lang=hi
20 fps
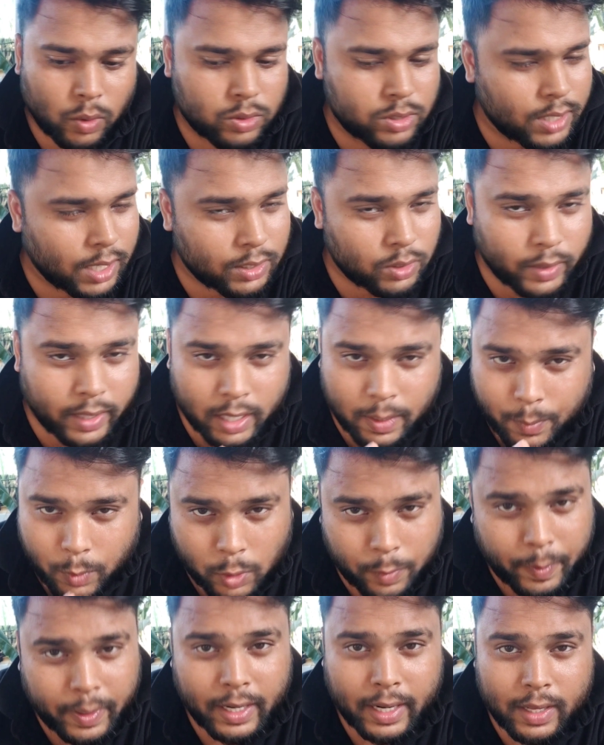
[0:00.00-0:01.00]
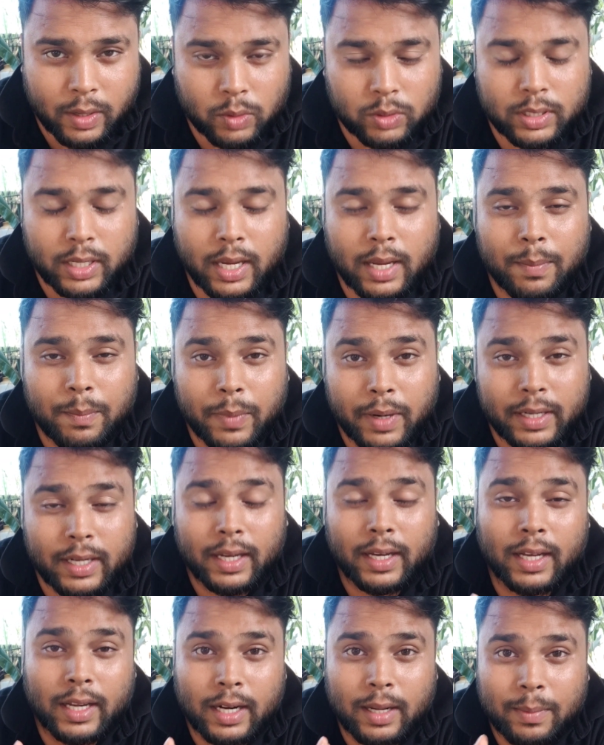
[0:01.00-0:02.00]
उसका तो एयरपोर्ट पे नहीं होता है बट
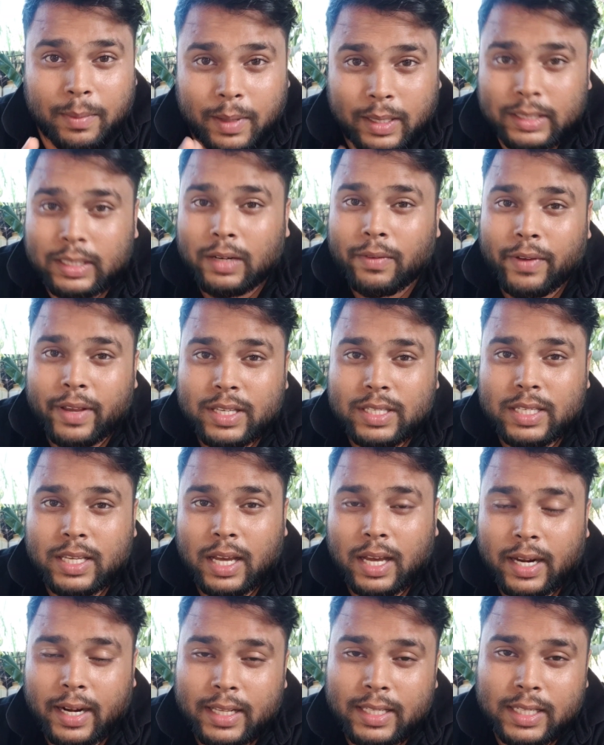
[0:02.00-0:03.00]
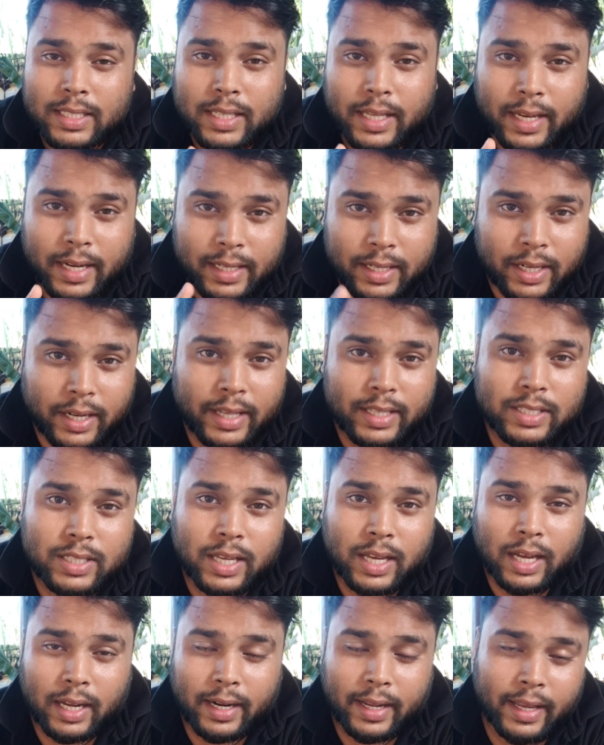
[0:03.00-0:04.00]
अगर आप अदर वे से आ रहे हैं जैसे कि ट्रेन
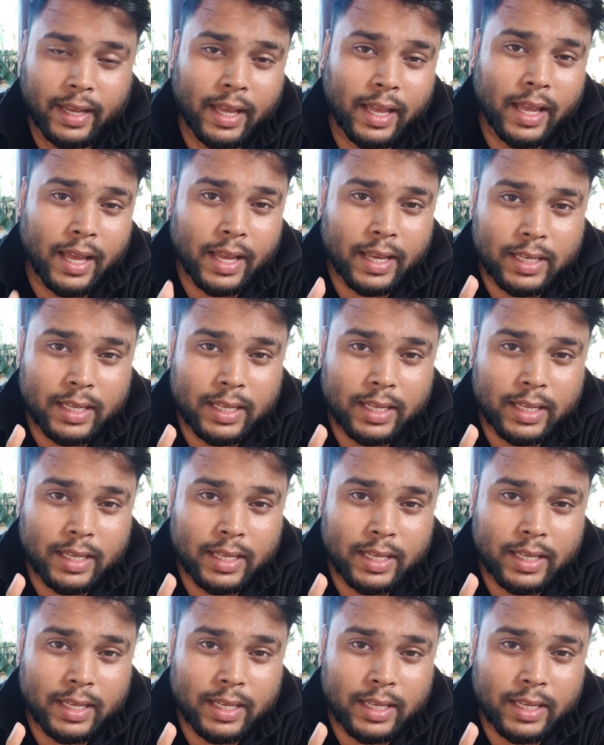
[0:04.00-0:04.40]
से आ रहे हैं